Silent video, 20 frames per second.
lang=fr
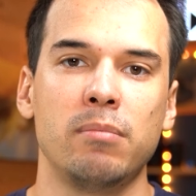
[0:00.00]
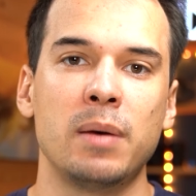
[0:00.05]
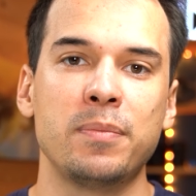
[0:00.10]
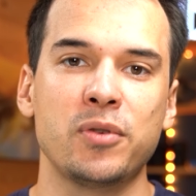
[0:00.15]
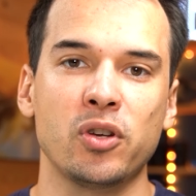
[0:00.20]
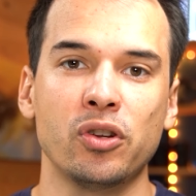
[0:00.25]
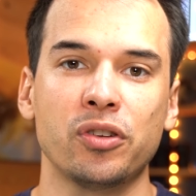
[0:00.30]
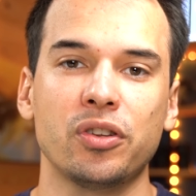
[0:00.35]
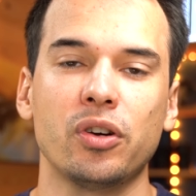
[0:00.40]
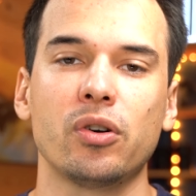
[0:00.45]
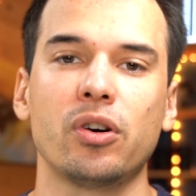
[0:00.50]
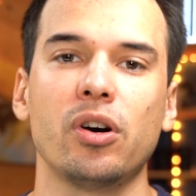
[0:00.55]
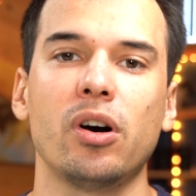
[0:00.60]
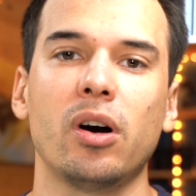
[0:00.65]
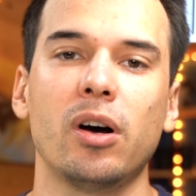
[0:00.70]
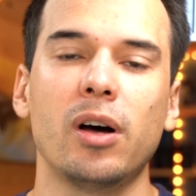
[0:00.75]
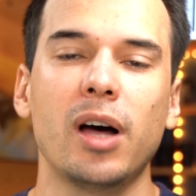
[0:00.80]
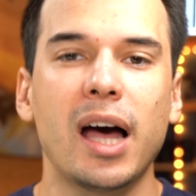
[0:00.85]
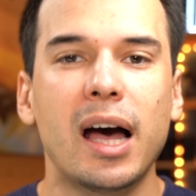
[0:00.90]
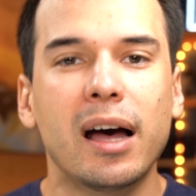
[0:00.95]
Même si on note
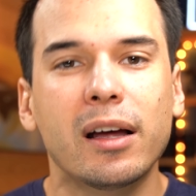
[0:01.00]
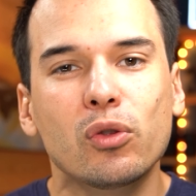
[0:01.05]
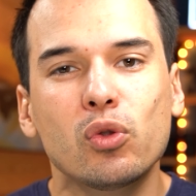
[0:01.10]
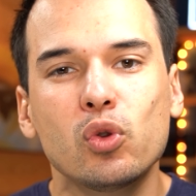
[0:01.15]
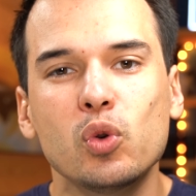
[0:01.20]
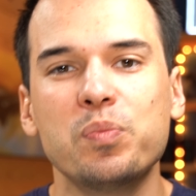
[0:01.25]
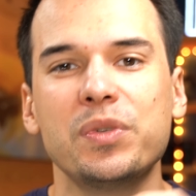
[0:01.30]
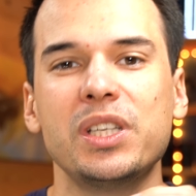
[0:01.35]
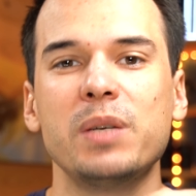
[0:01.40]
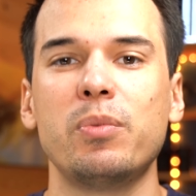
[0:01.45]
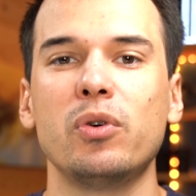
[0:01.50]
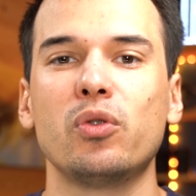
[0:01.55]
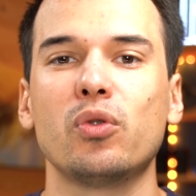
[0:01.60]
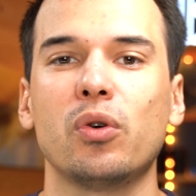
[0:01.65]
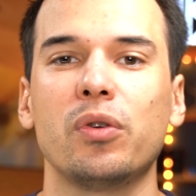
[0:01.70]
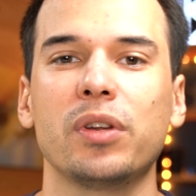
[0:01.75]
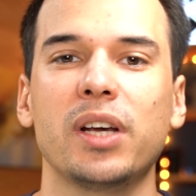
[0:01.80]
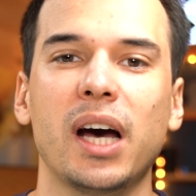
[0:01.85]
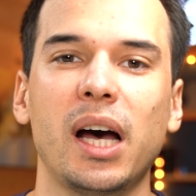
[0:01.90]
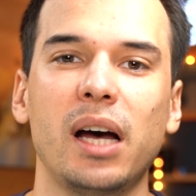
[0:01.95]
encore un tout petit peu
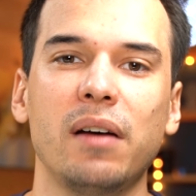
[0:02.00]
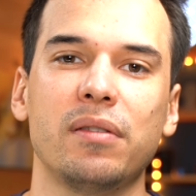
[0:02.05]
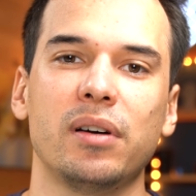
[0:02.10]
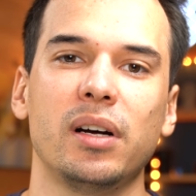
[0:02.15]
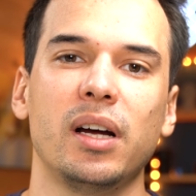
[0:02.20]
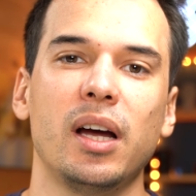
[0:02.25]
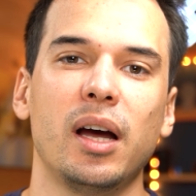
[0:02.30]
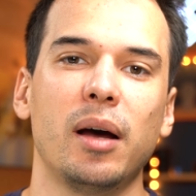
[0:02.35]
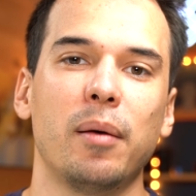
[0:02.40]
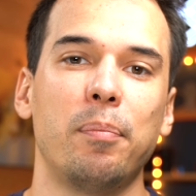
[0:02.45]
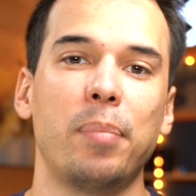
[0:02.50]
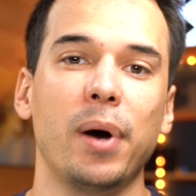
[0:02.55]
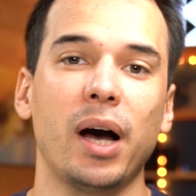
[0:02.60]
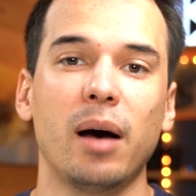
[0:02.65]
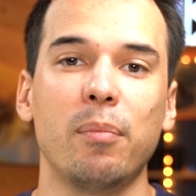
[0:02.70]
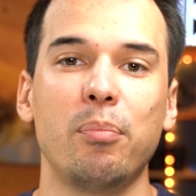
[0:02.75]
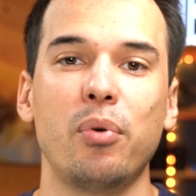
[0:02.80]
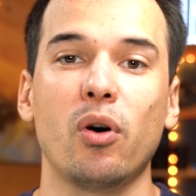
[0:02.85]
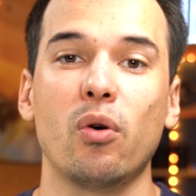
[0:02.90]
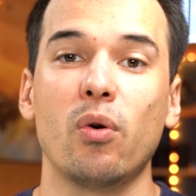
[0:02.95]
trop de graves par
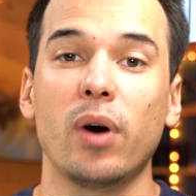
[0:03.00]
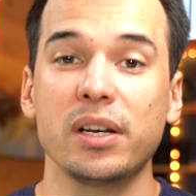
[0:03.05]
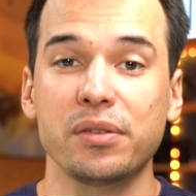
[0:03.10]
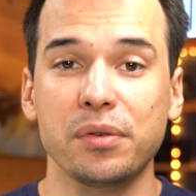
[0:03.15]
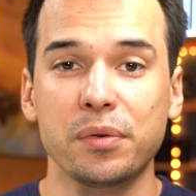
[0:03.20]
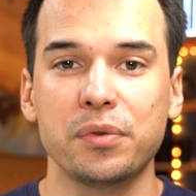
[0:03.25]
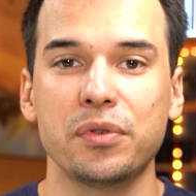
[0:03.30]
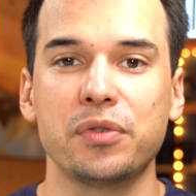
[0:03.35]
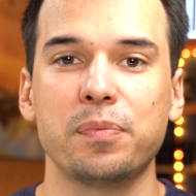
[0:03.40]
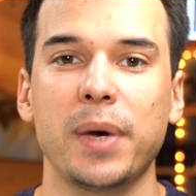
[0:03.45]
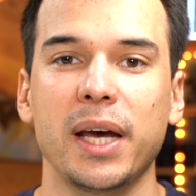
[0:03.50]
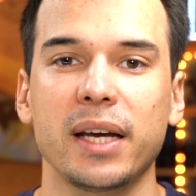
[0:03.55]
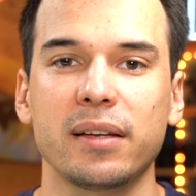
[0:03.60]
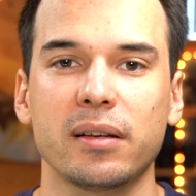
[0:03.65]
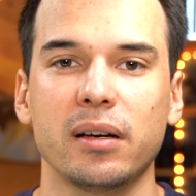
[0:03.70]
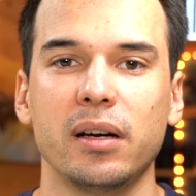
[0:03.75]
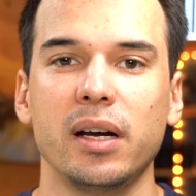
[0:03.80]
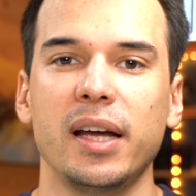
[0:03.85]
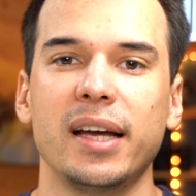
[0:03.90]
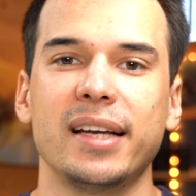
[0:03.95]
rapport au reste du spectre,